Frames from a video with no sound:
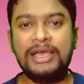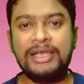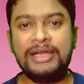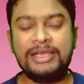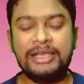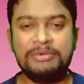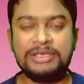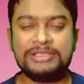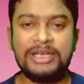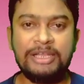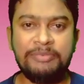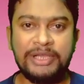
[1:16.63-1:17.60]
आई हैंडीकैप का
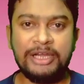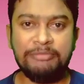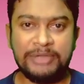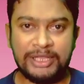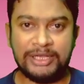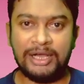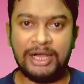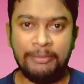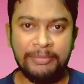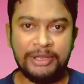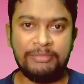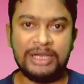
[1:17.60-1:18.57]
सर्टिफिकेट मिलेगा
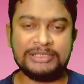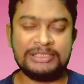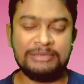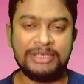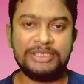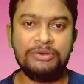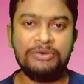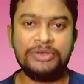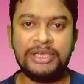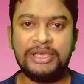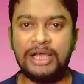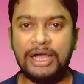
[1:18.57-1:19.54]
आप मेरा बात समझ रहे
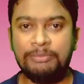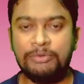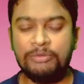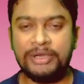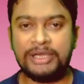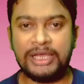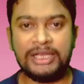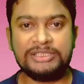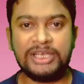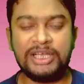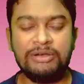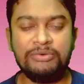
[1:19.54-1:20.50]
होंगे आपको मैं कहना
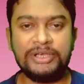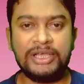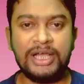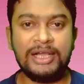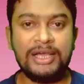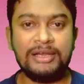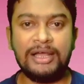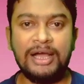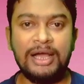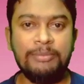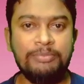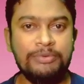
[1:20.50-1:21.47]
चाह रहा हूं कि अगर
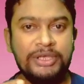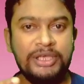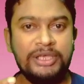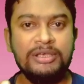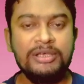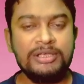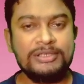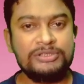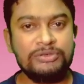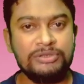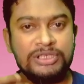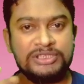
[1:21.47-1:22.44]
आपकी
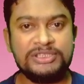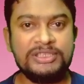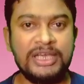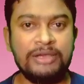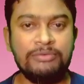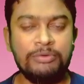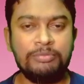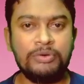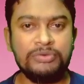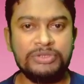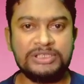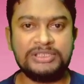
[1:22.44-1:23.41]
जो दृष्टि है वो
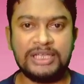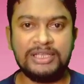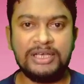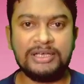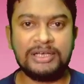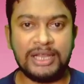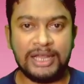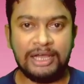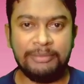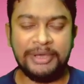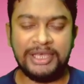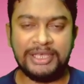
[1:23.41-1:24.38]
बहुत ही ज्यादा
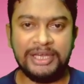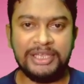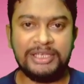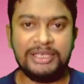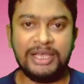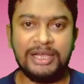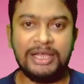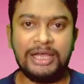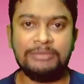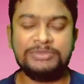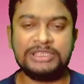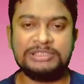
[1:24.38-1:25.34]
खराब है यानी कि अगर
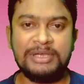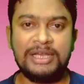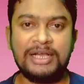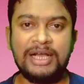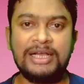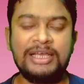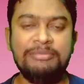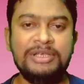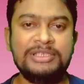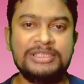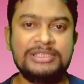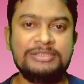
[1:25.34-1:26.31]
आप चश्मा लगाकर
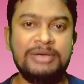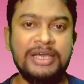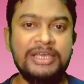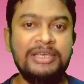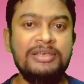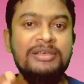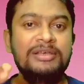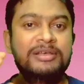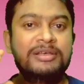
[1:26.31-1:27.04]
भी सिक्स बाई